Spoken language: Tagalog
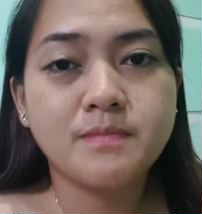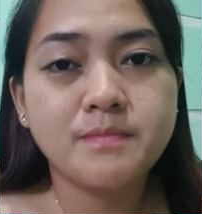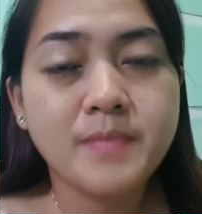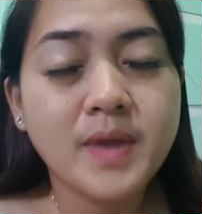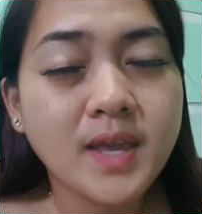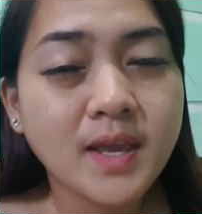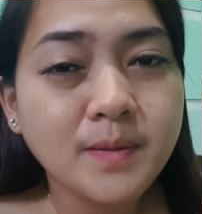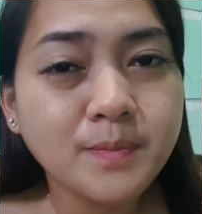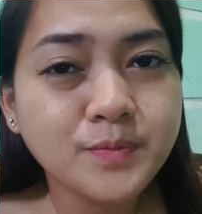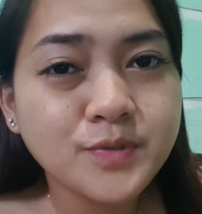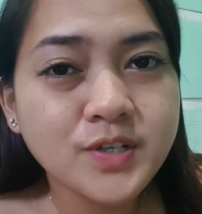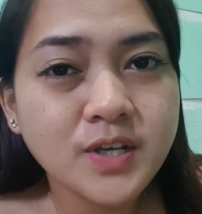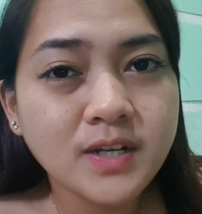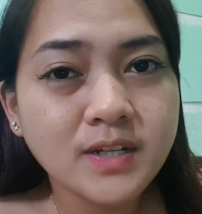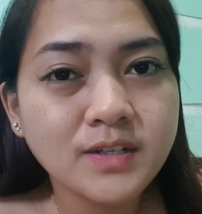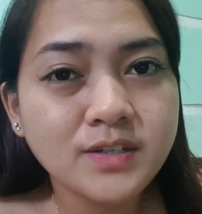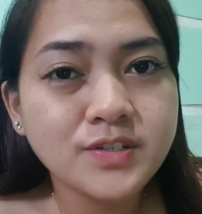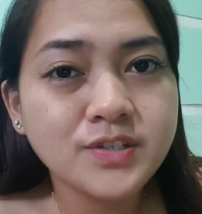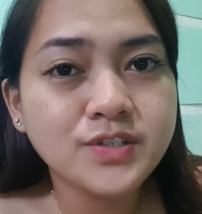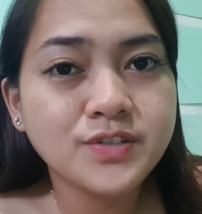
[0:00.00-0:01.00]
makeup
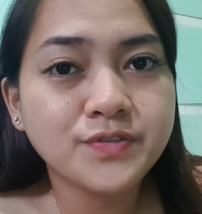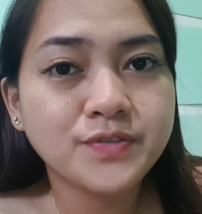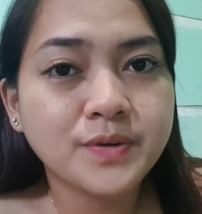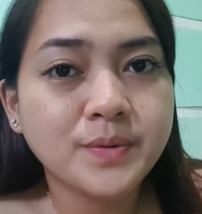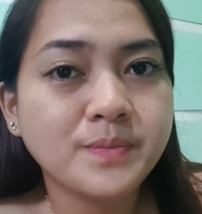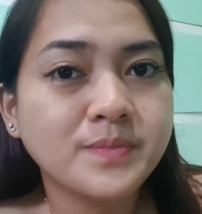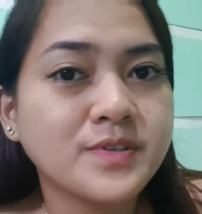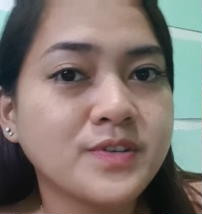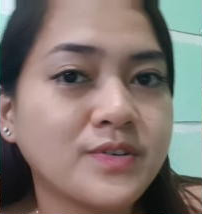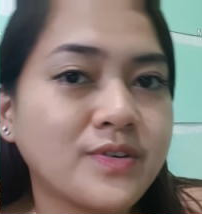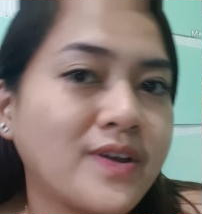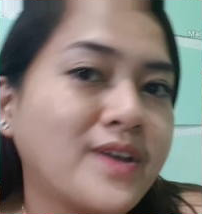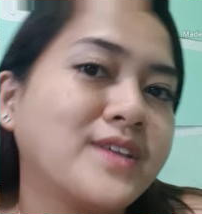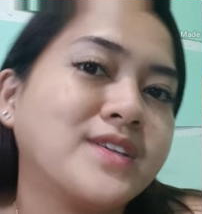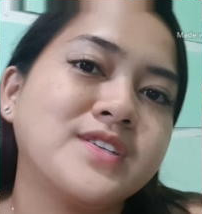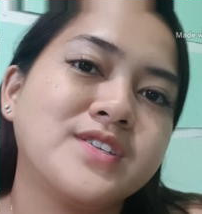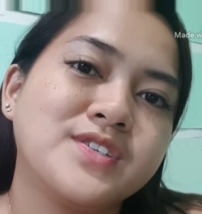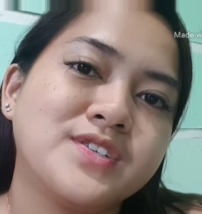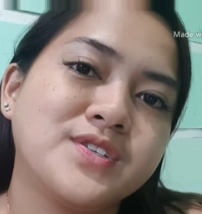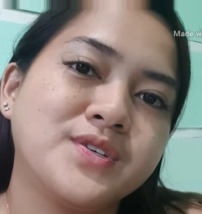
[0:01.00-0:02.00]
challenge from
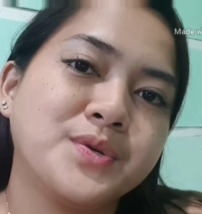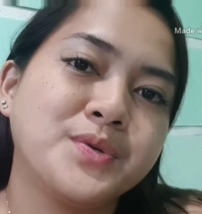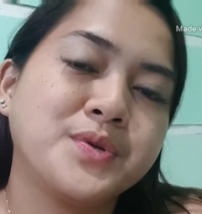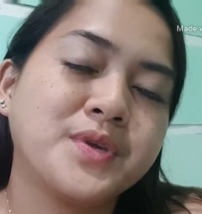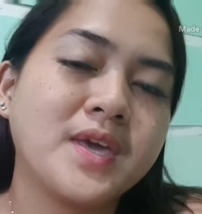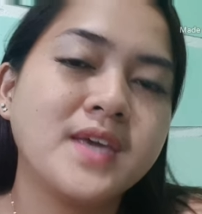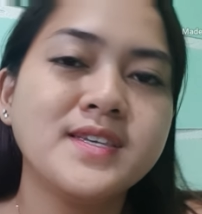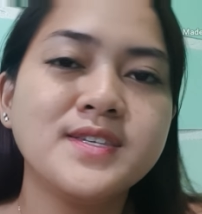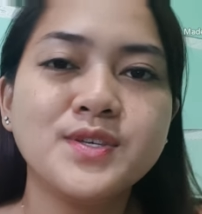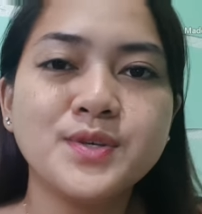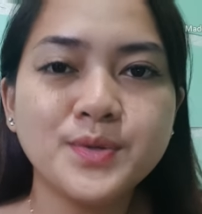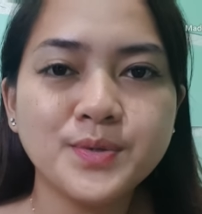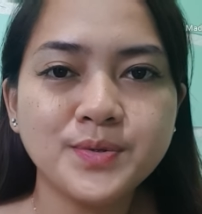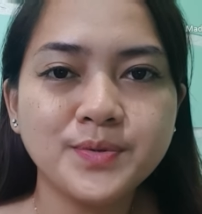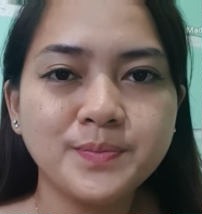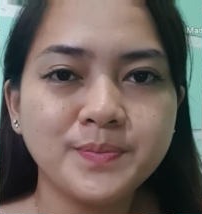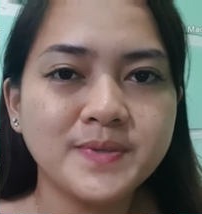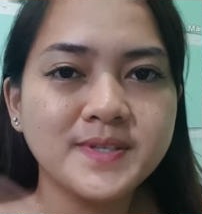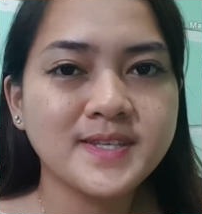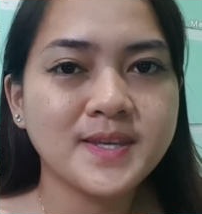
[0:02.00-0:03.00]
scratch. Okay, so
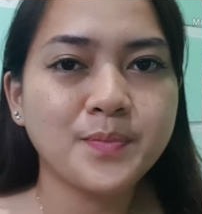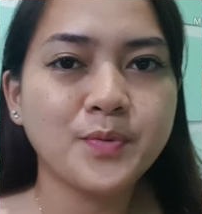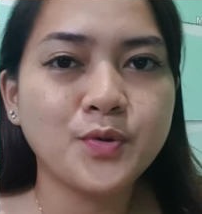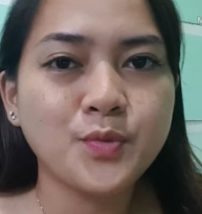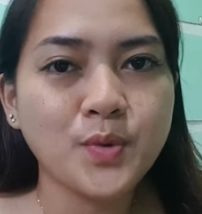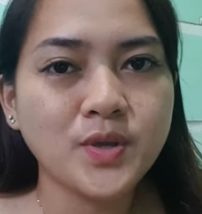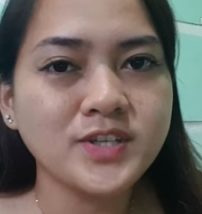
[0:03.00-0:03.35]
please keep on